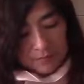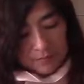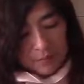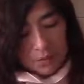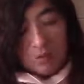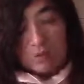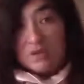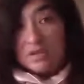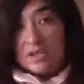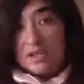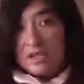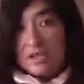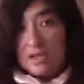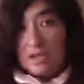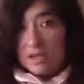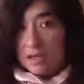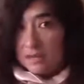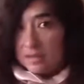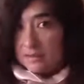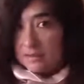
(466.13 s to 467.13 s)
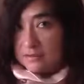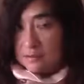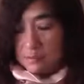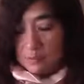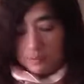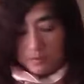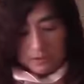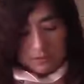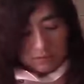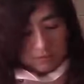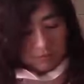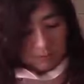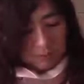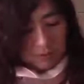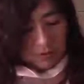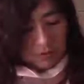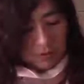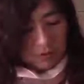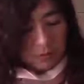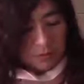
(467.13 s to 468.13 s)
o si quieren en este momento, no
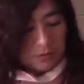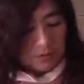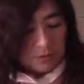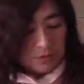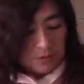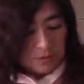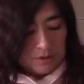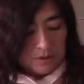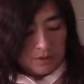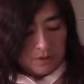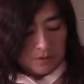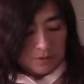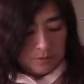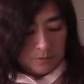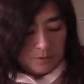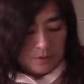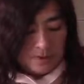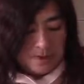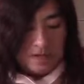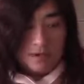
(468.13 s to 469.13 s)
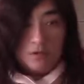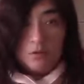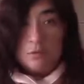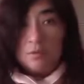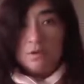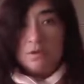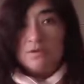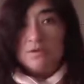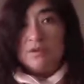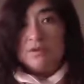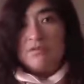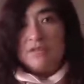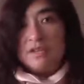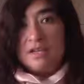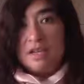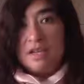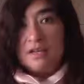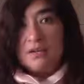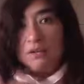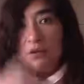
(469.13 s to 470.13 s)
hay ningún inconveniente, puede ser al comienzo, al
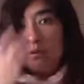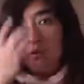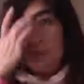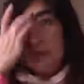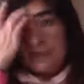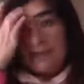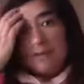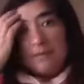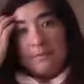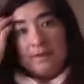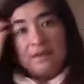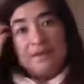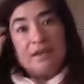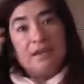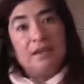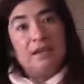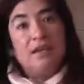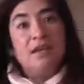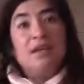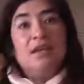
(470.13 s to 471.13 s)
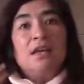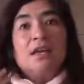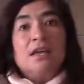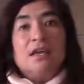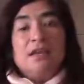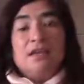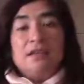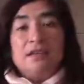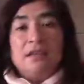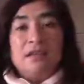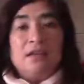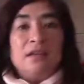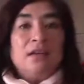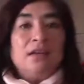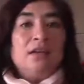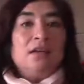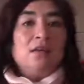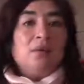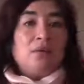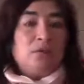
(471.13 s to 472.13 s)
final, todo va a depender
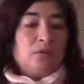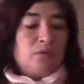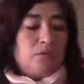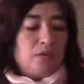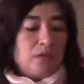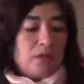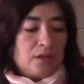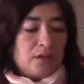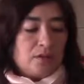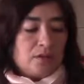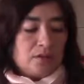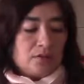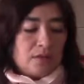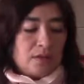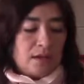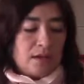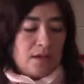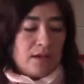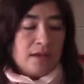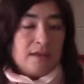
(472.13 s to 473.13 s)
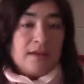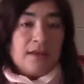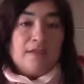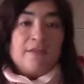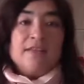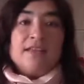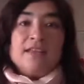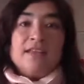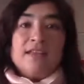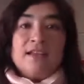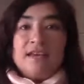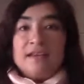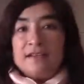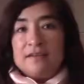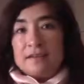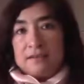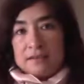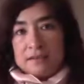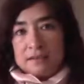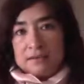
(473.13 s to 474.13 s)
de lo que ustedes, o sea, la, habilidad que
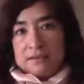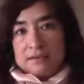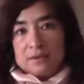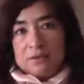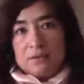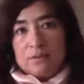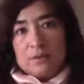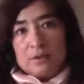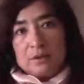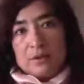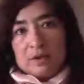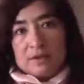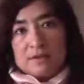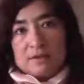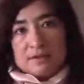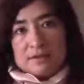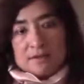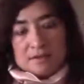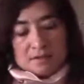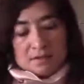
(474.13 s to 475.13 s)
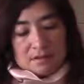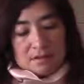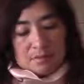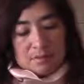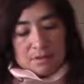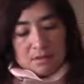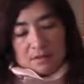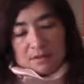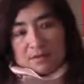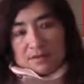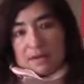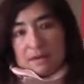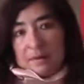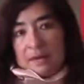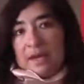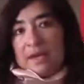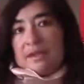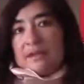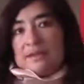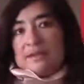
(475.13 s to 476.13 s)
tengan, ¿no? Porque a veces tienen miedo que se les
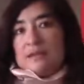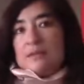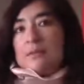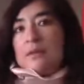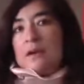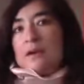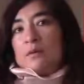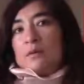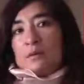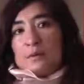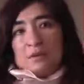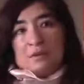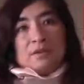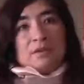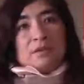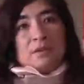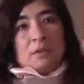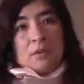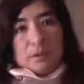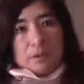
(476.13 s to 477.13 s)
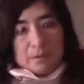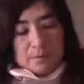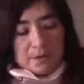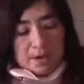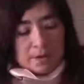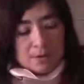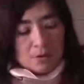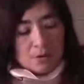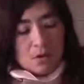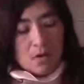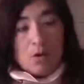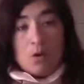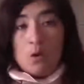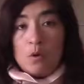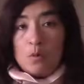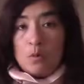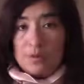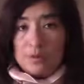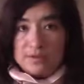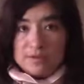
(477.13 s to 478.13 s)
vaya a desarmar cuando está todo armado, o
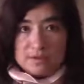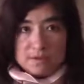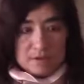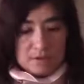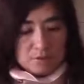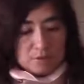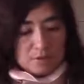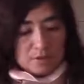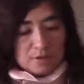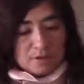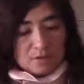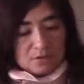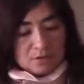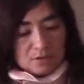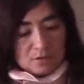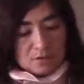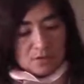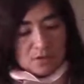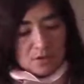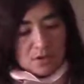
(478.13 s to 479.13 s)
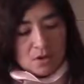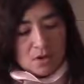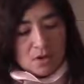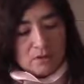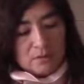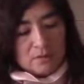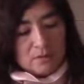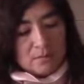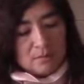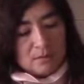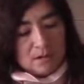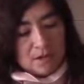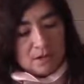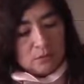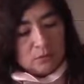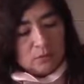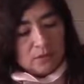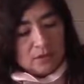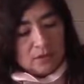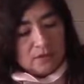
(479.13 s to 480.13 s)
puede ser al comienzo. También
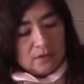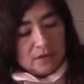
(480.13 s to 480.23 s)
ustedes